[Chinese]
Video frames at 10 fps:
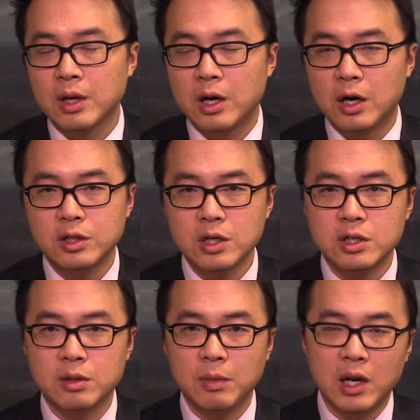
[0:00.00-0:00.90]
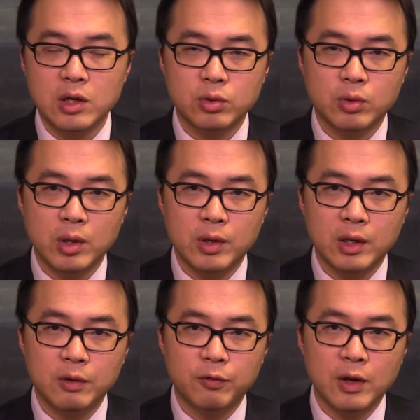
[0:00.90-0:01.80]
而正是美联储官员的
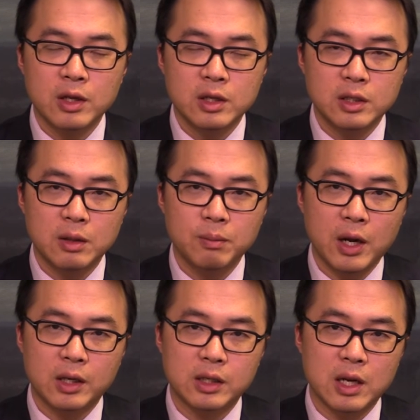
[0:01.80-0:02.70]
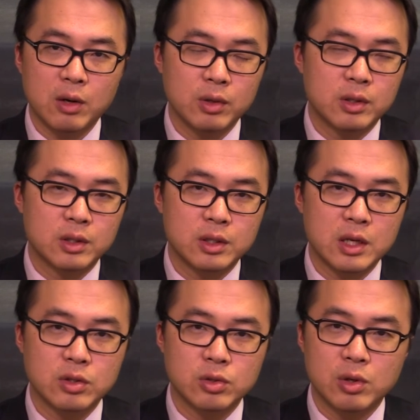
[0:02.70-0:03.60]
一番鹰派的言论，
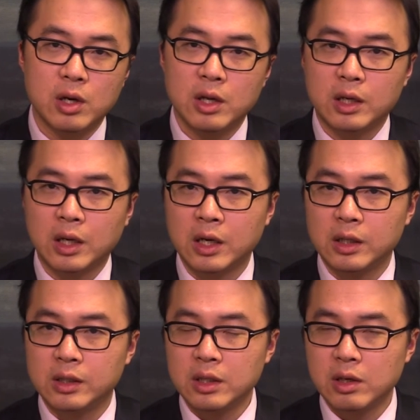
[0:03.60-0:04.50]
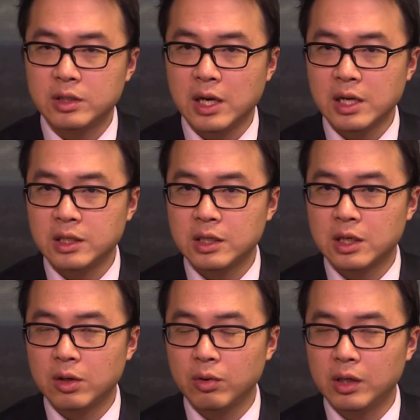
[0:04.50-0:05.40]
也就是说可能要加息的这
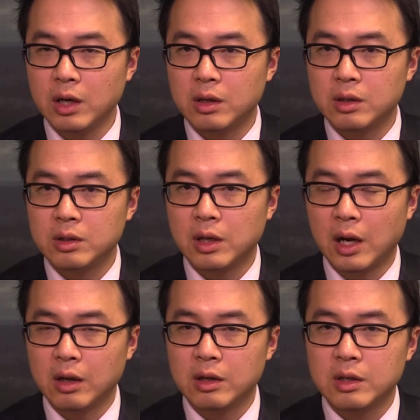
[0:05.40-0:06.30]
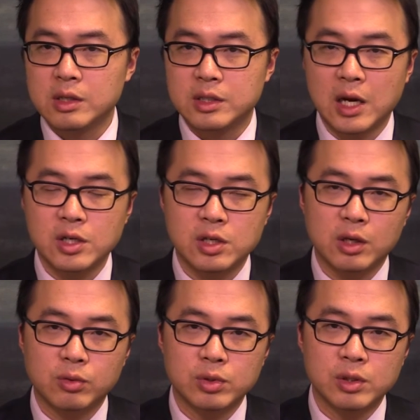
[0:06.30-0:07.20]
个论调啊，才使
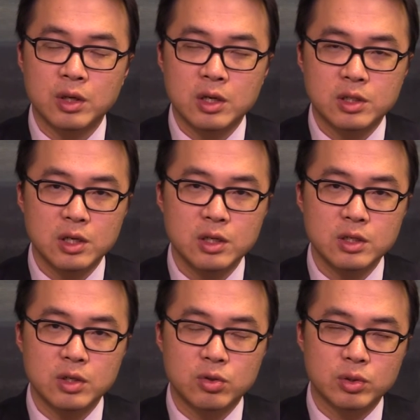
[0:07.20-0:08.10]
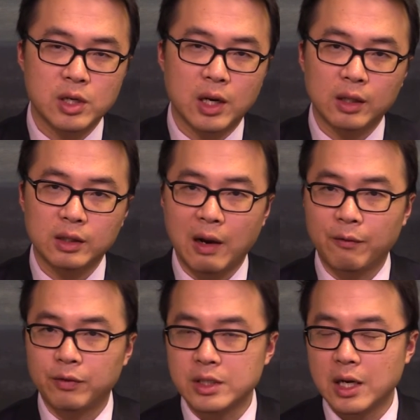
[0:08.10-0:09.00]
得股市真正出现了大
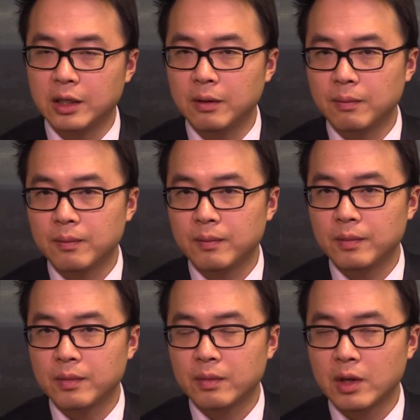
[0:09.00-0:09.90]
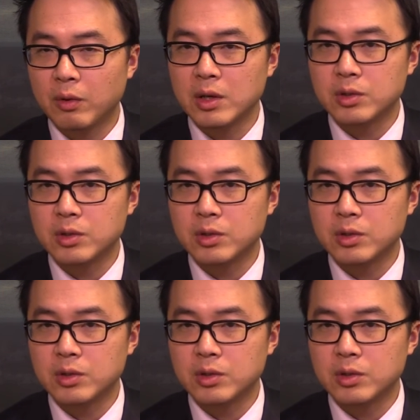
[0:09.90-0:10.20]
幅的下跌。那换